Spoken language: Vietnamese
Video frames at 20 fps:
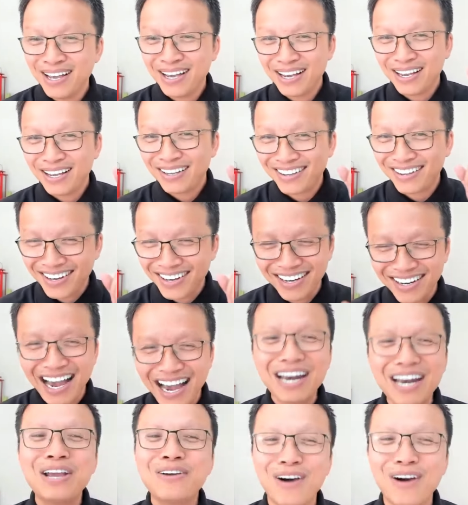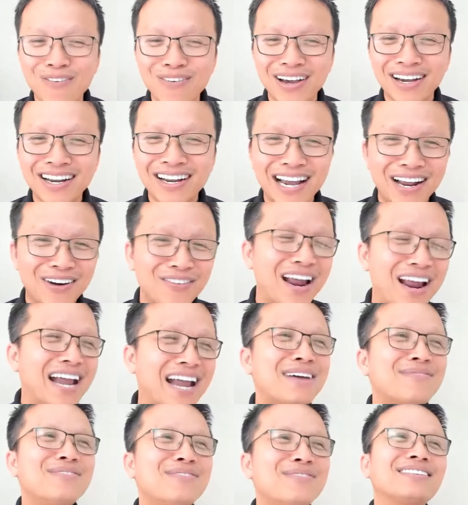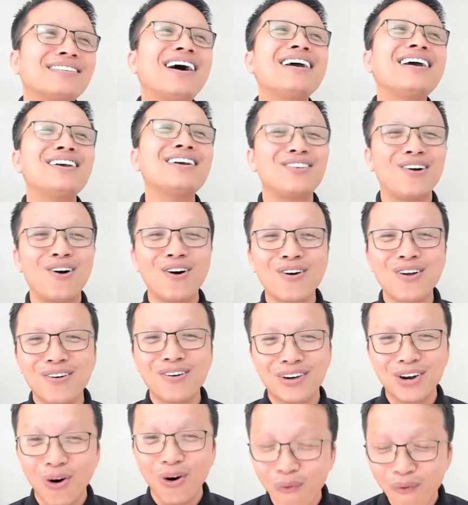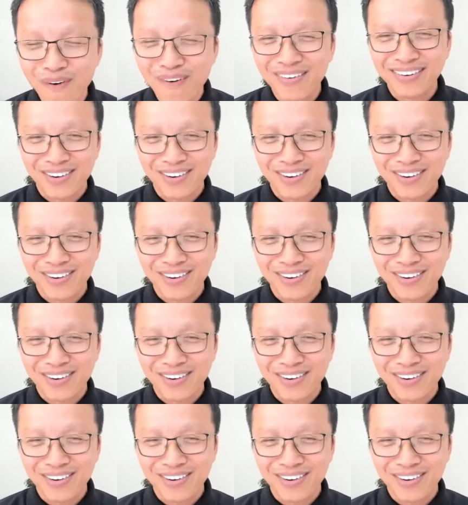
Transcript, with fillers: Cho nên anh hy vọng là cái này nó đẩy em được tới cái chỗ đó và đủ